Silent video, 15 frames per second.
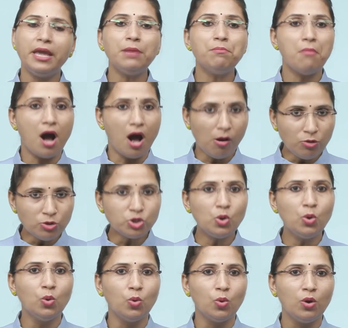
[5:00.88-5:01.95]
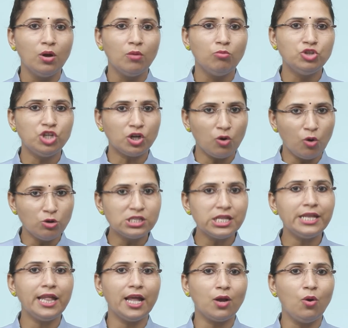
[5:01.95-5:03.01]
मैं एक माउस हूँ मुझे
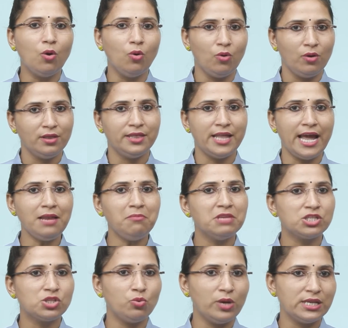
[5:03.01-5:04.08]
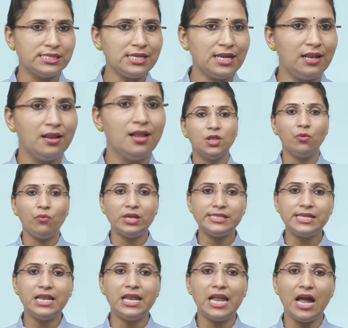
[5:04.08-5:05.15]
क्लोजली देखो देन मिस्टर वेसल द
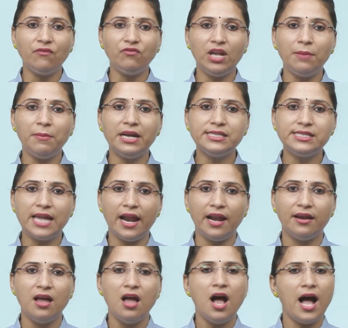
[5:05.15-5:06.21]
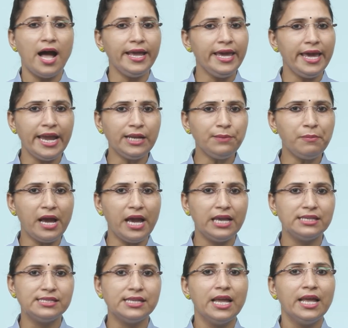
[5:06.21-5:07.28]
वेसल लेफ्ट हिम एंड सेड आई हेट
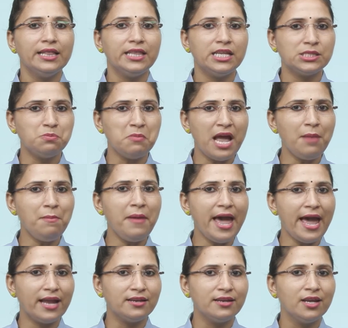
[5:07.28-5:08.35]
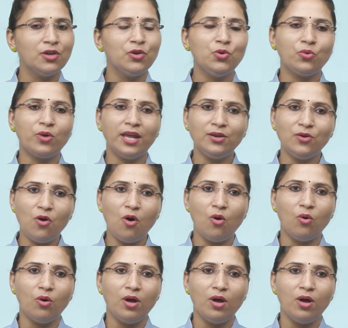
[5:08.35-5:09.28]
माइज द स्मेल बैड यू कैन गो